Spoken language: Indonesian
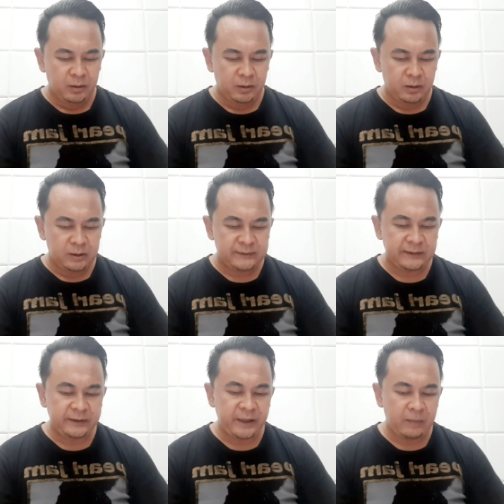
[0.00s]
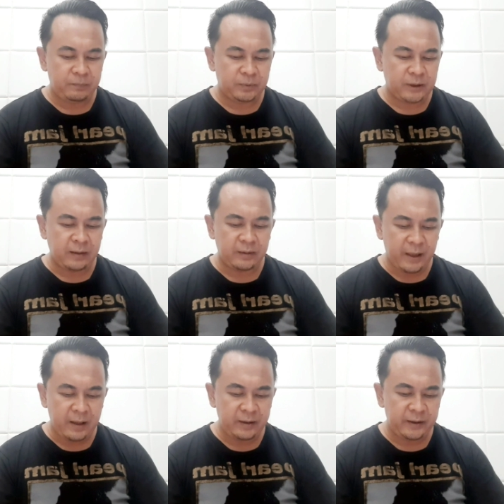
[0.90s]
uh, setiap
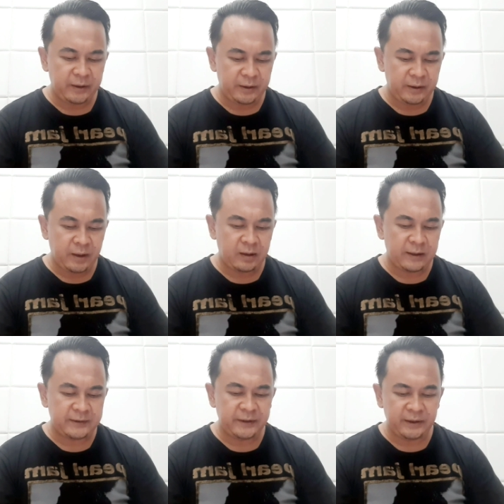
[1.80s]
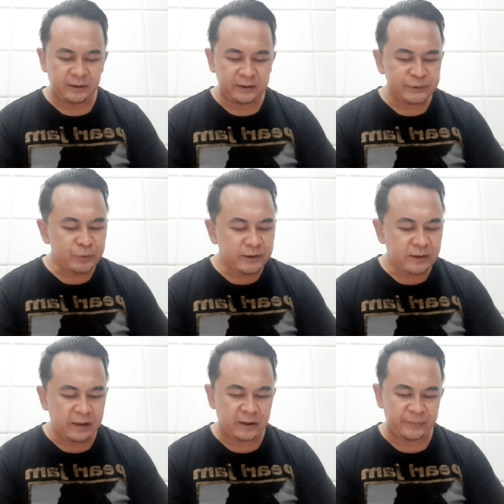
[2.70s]
tandang ini agak sedikit
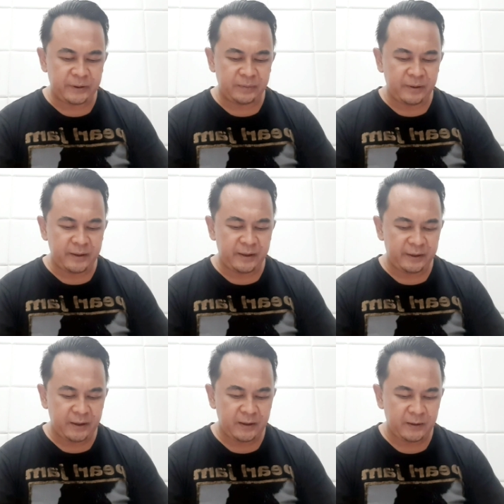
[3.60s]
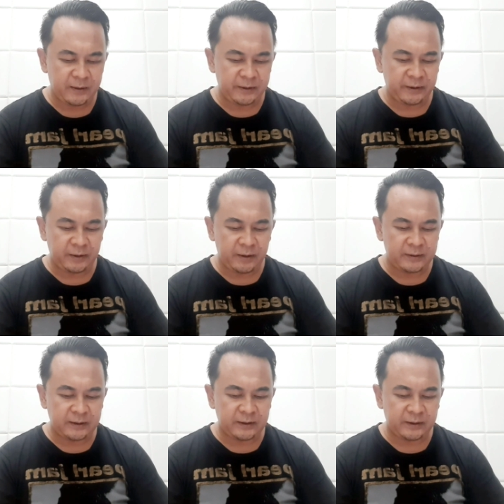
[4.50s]
kesulitan sebayangnya ya ketika
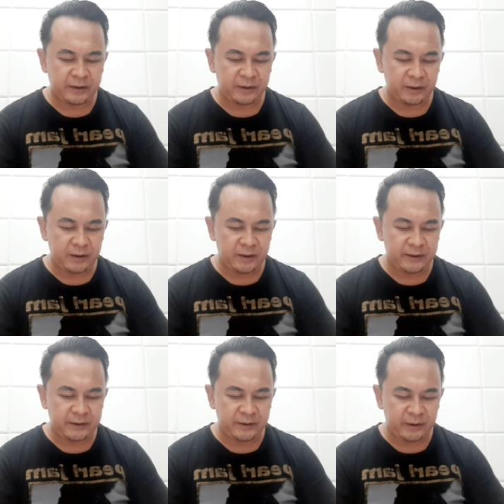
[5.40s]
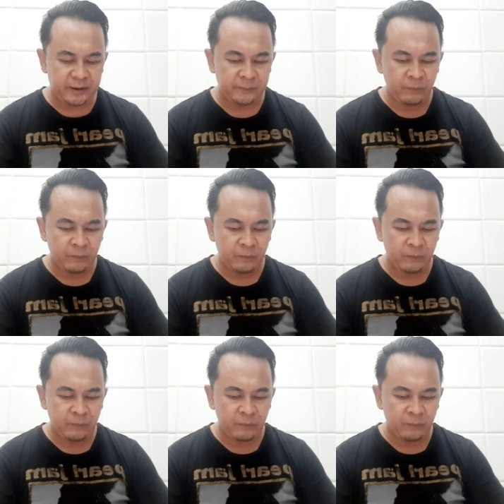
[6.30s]
catatannya di sini